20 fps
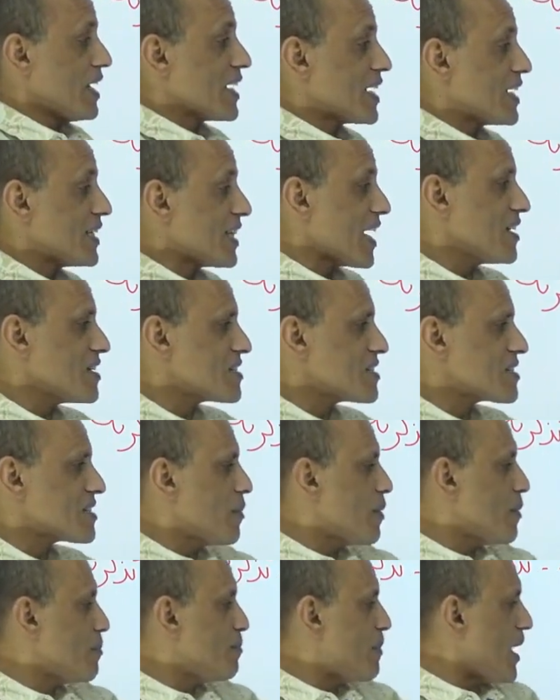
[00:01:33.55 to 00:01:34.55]
كده خلصنا
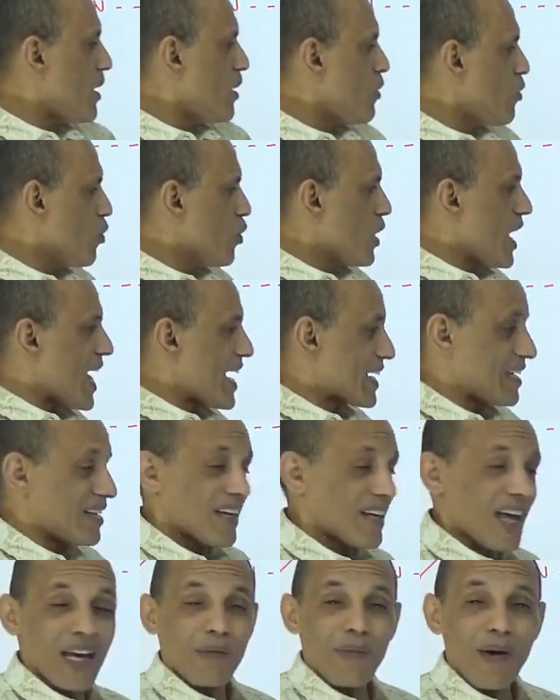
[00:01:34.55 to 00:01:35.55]
من بل
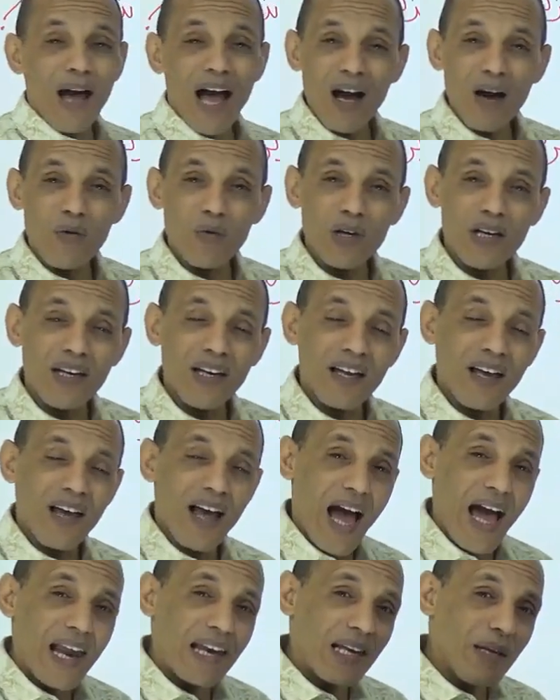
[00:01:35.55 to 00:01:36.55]
ولكن انا بحاول
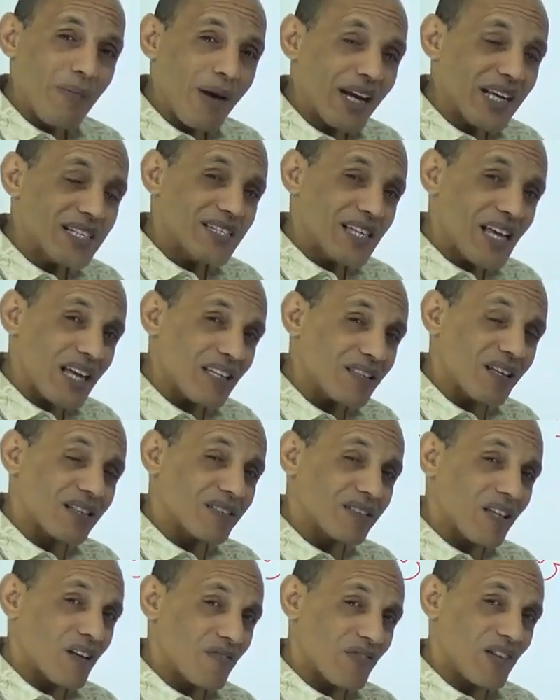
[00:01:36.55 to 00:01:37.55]
اعلمك ازاي
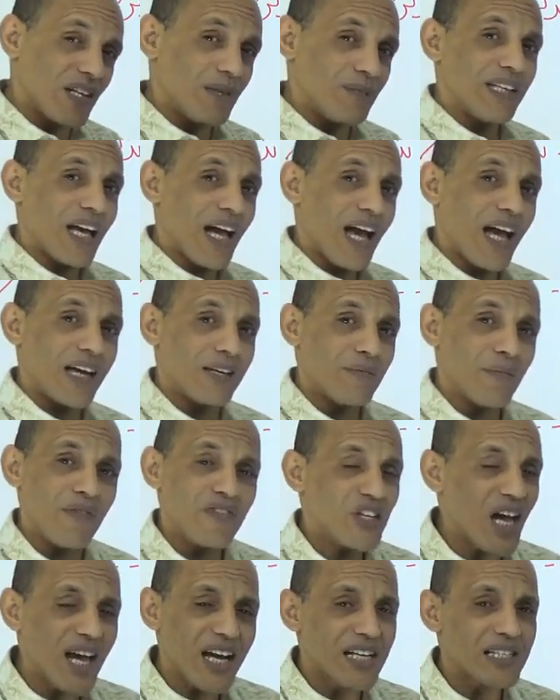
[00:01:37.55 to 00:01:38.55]
تختار في الامتحان
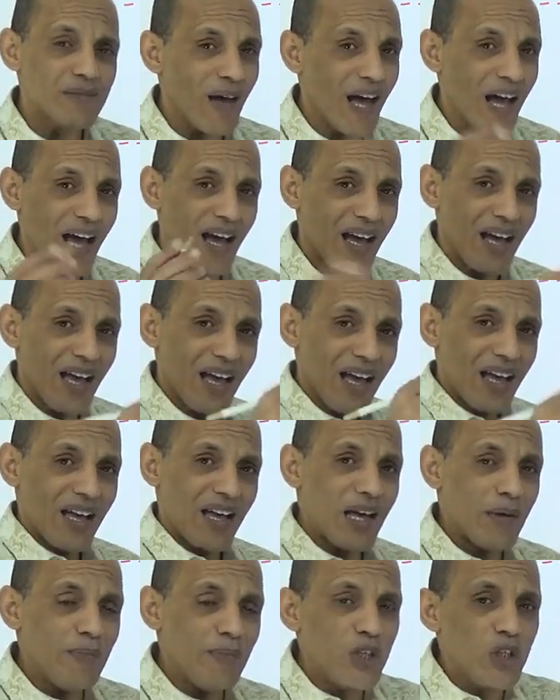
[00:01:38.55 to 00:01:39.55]
مفيش حاجه اسمها
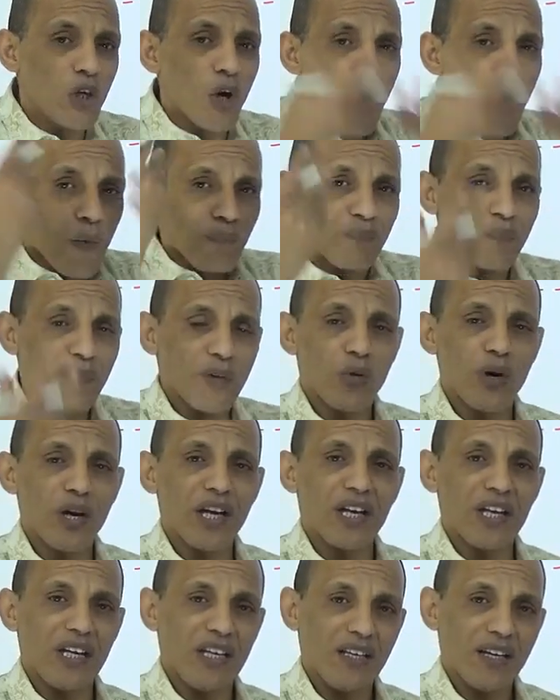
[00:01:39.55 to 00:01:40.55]
اهبش
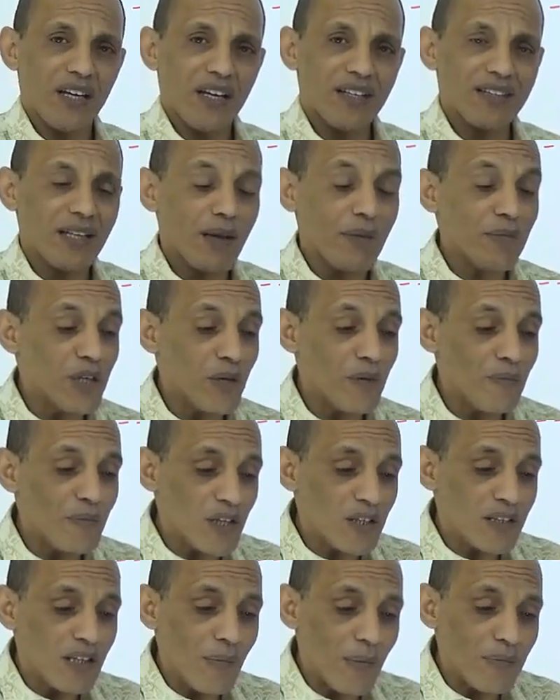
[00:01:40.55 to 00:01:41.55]
واجري انت مش
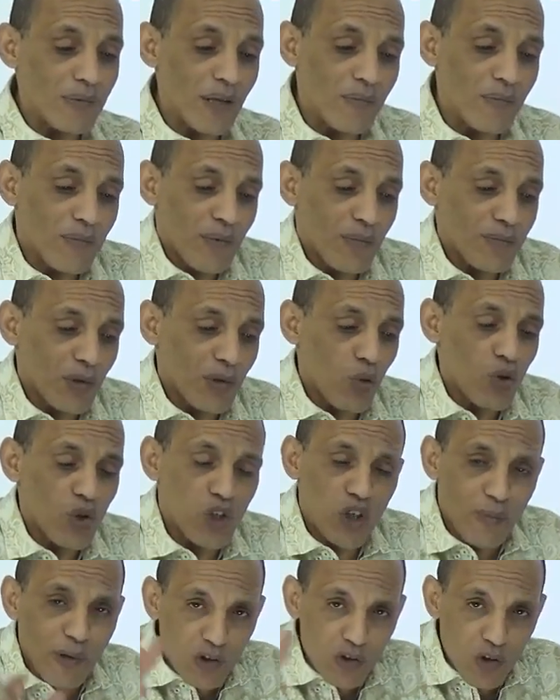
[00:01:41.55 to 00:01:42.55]
انت ما
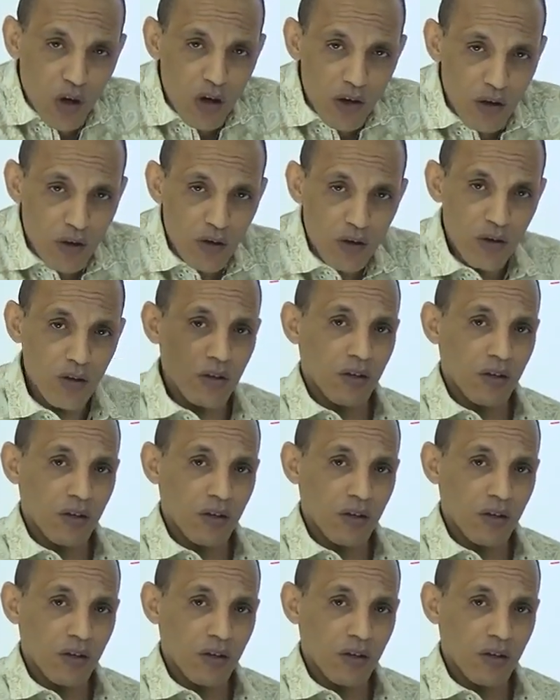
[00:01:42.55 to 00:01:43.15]
بتاكلش بطايه